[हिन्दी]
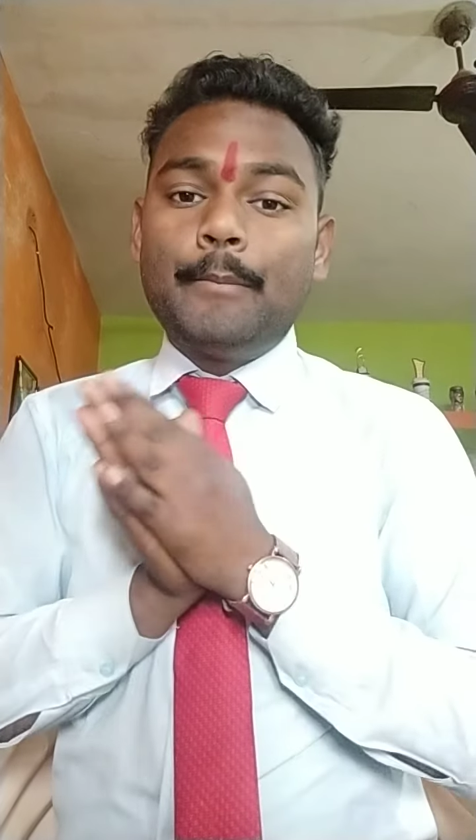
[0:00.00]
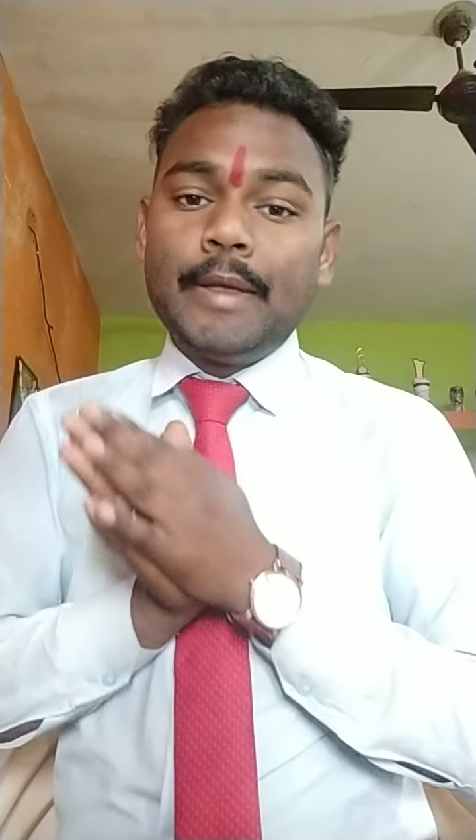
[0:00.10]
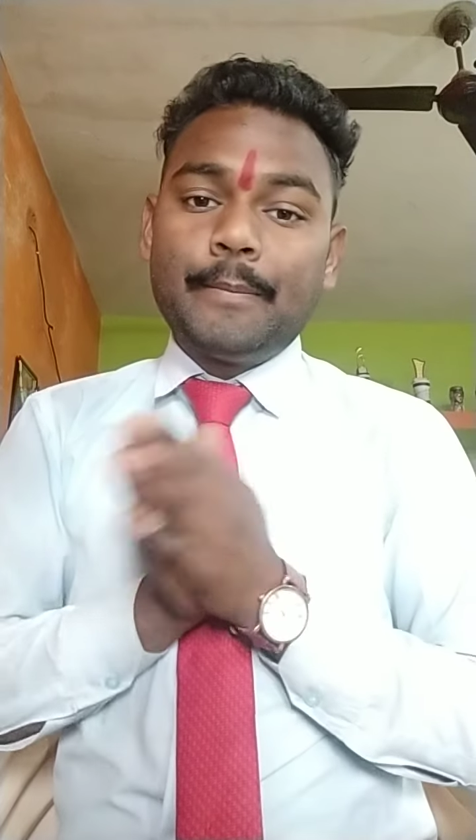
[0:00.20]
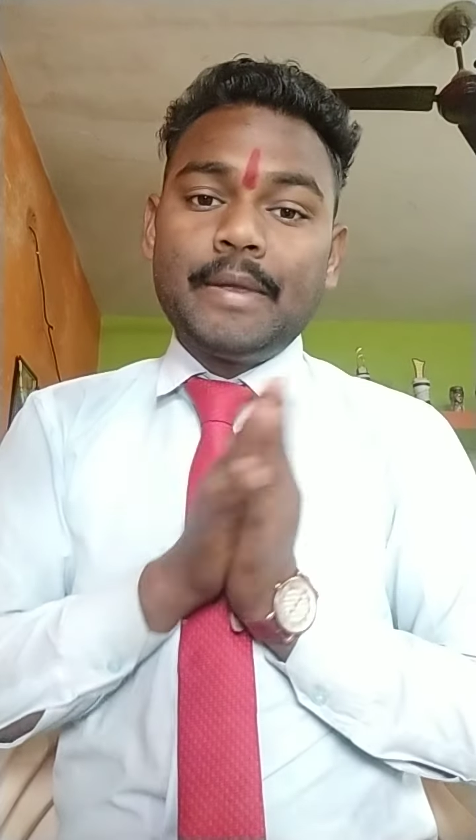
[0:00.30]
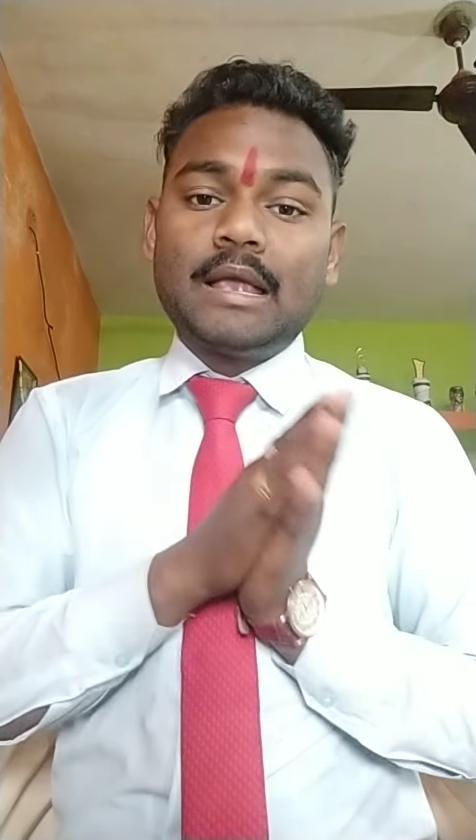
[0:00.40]

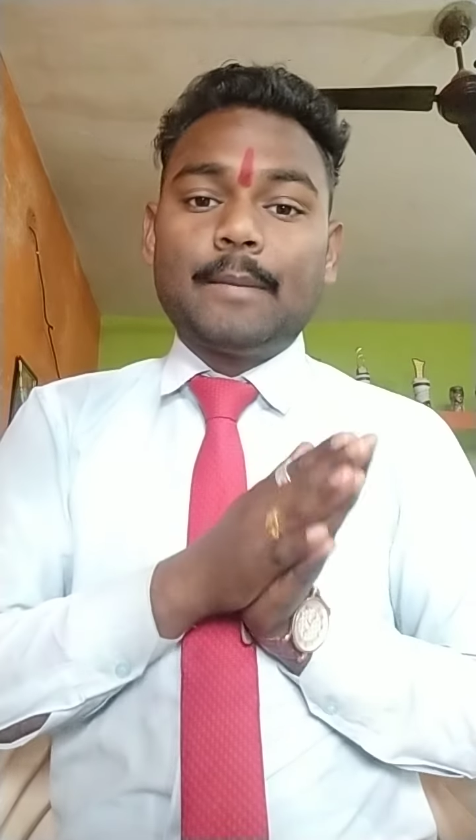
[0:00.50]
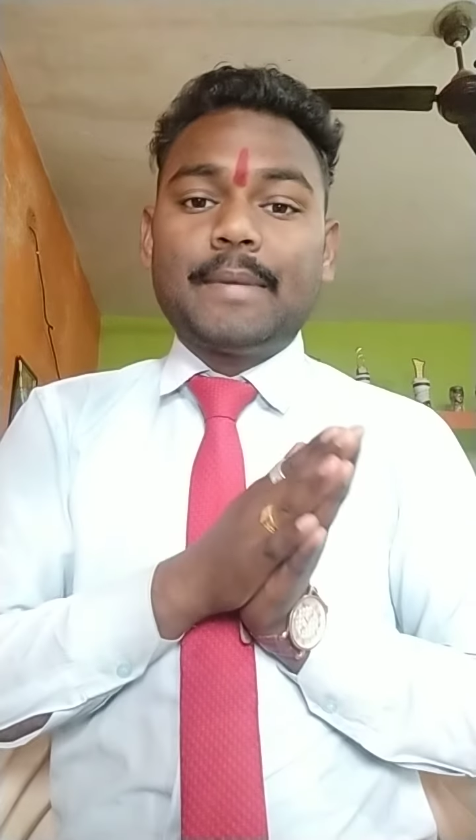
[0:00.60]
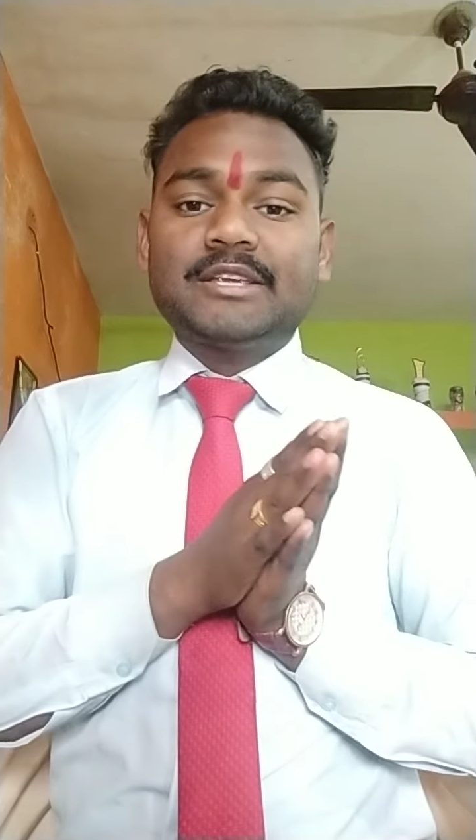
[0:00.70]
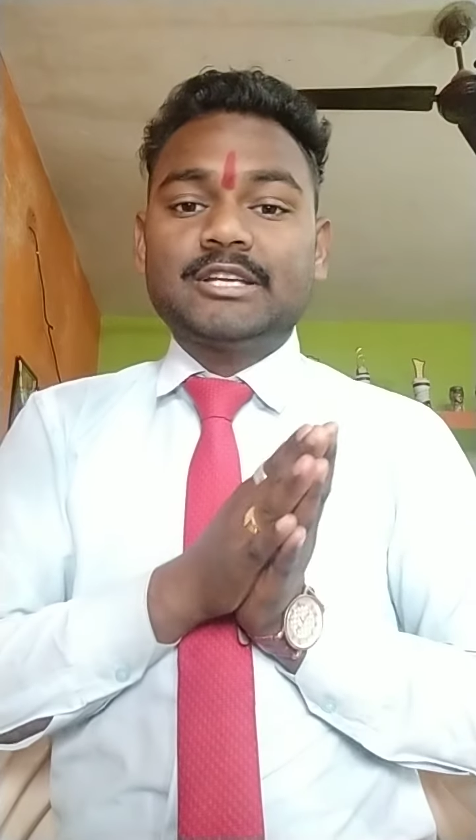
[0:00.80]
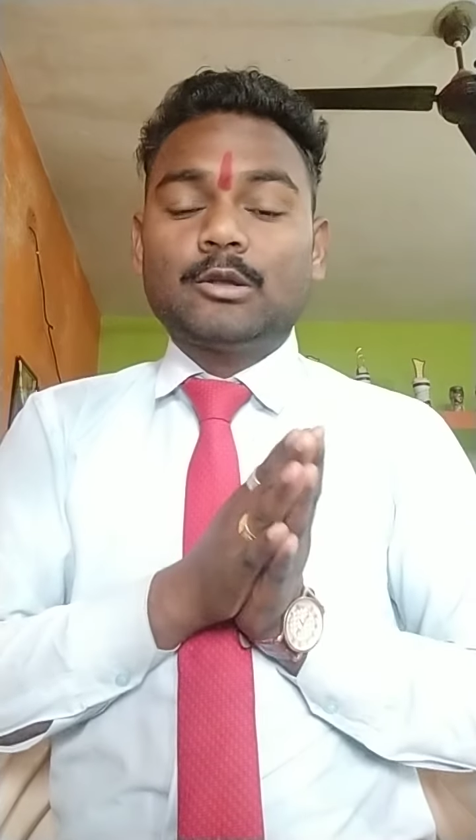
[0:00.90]
बीपी का
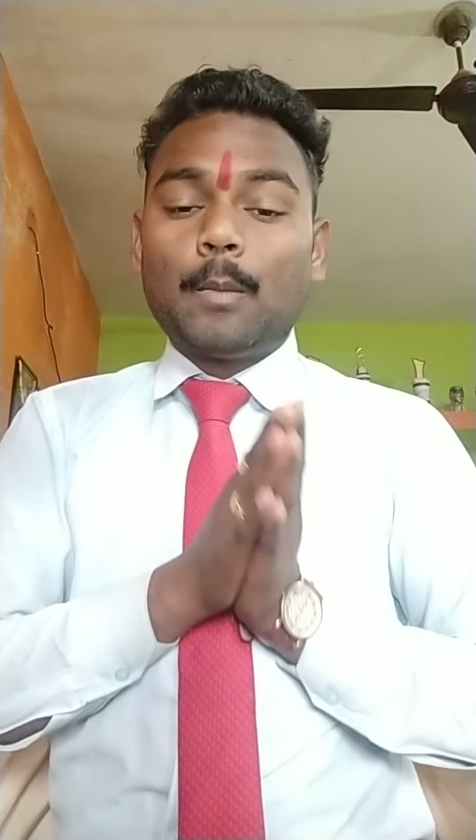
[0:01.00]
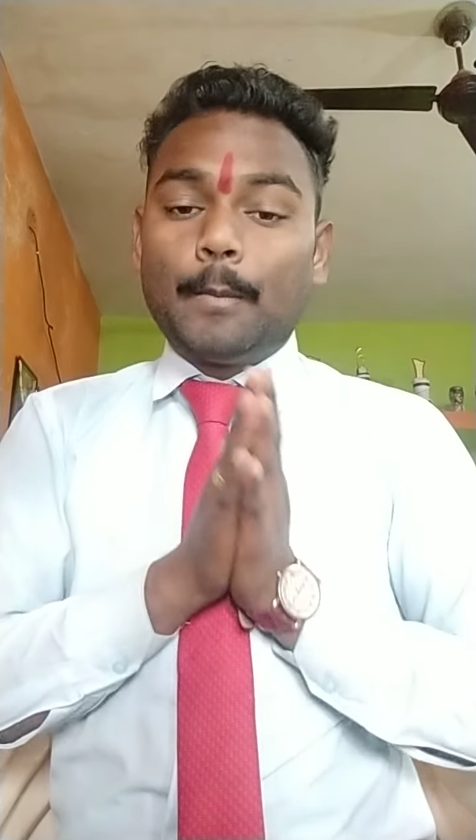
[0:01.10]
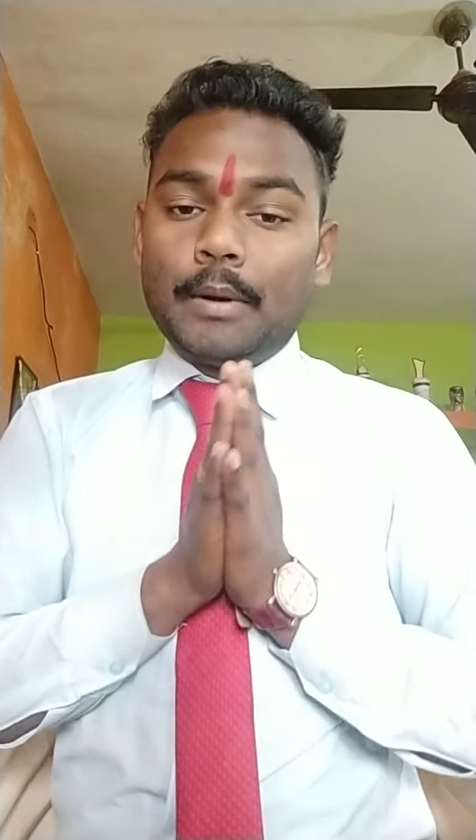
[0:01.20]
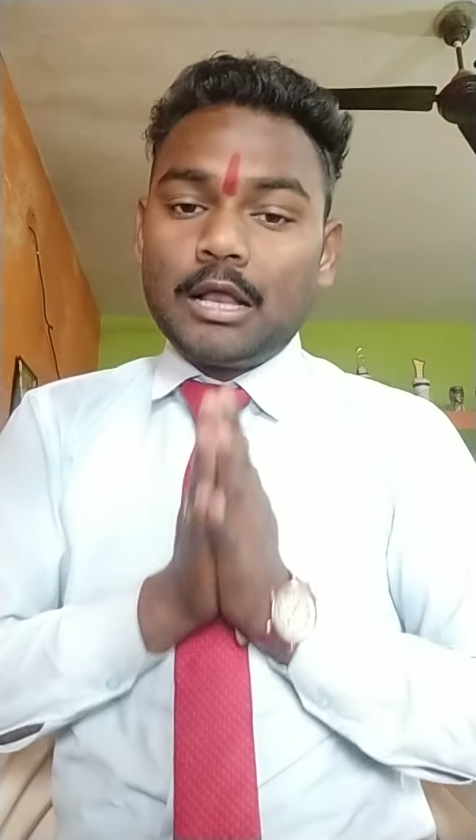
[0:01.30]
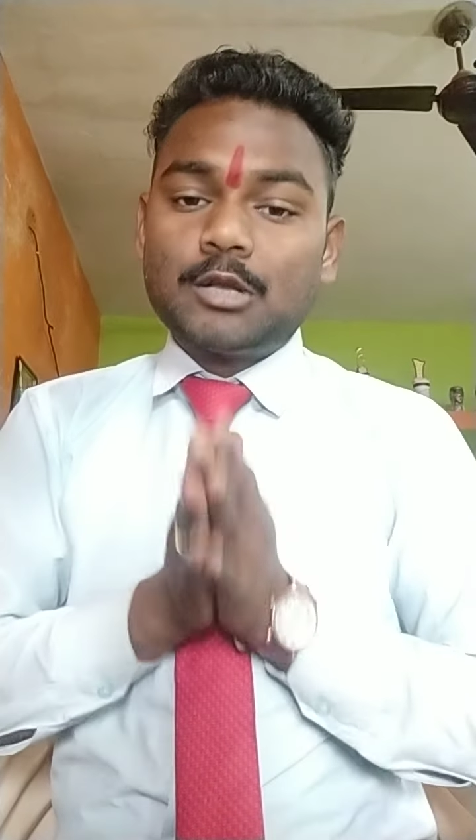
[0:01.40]
पेशेंट हो
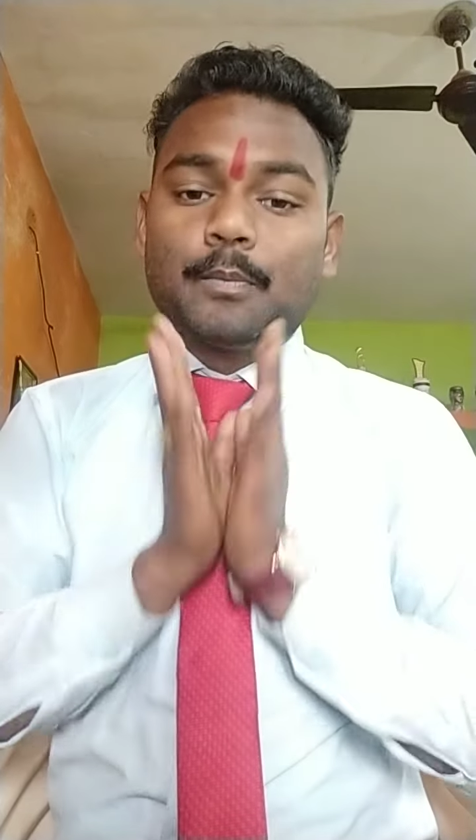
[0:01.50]
ब्लड